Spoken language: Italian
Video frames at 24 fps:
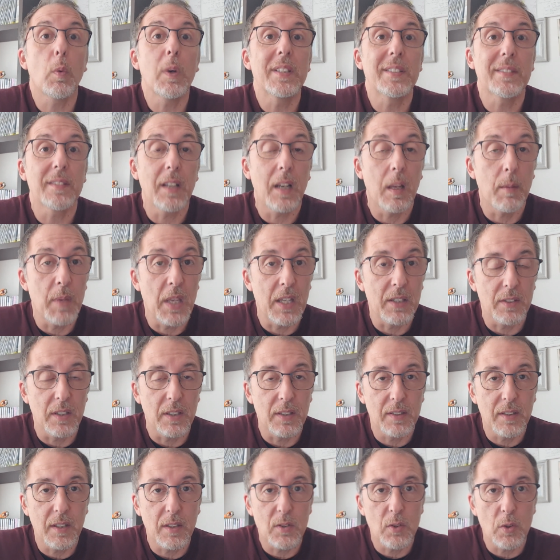Questa è la mia
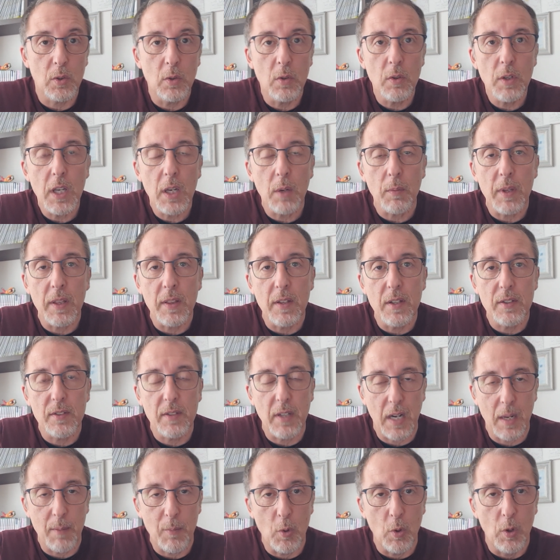sensazione, quindi
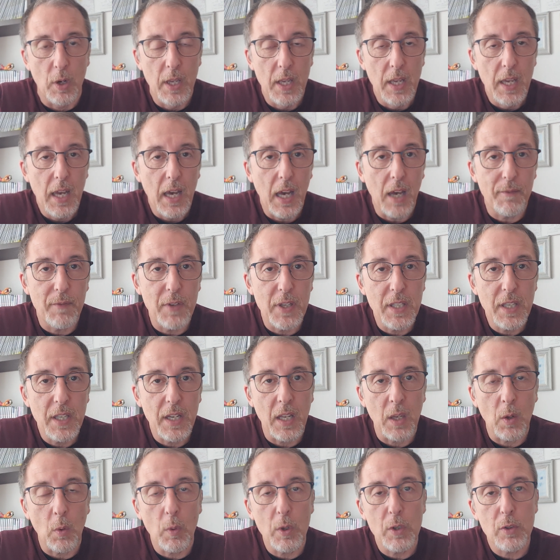staremo a
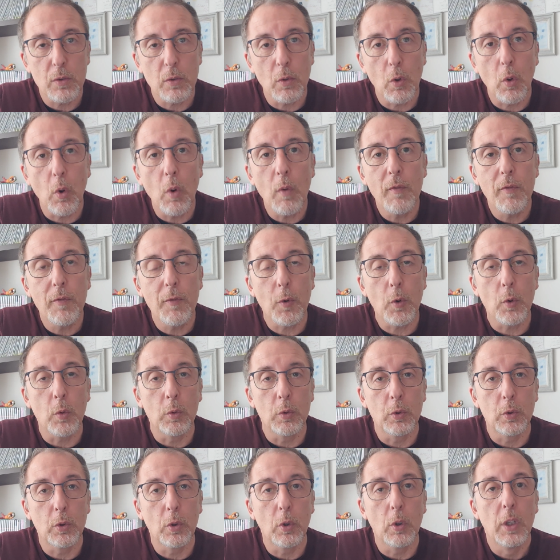vedere in questo
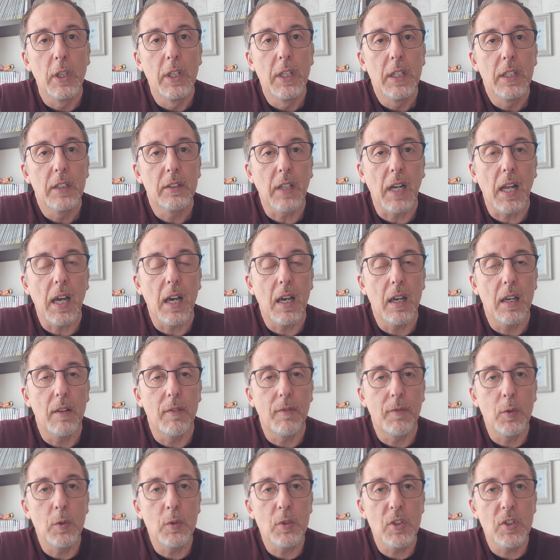confronto tra eh,
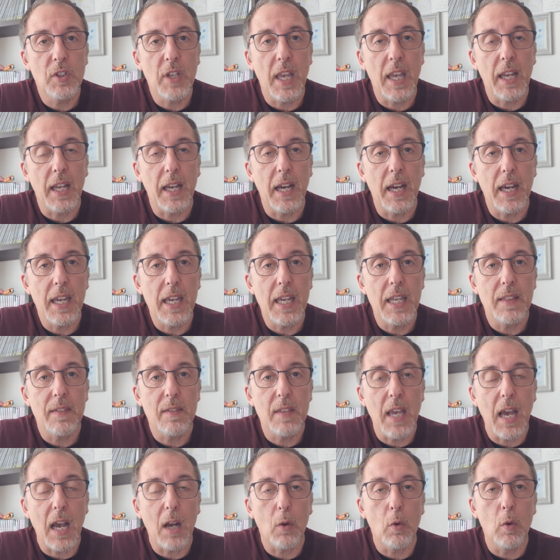Fonseca e
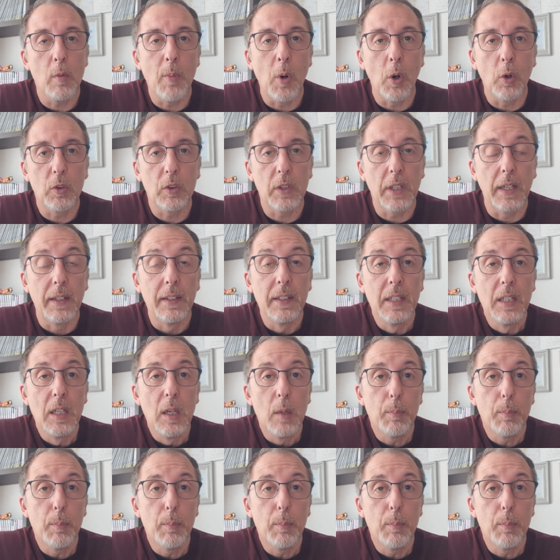Tiago Motta.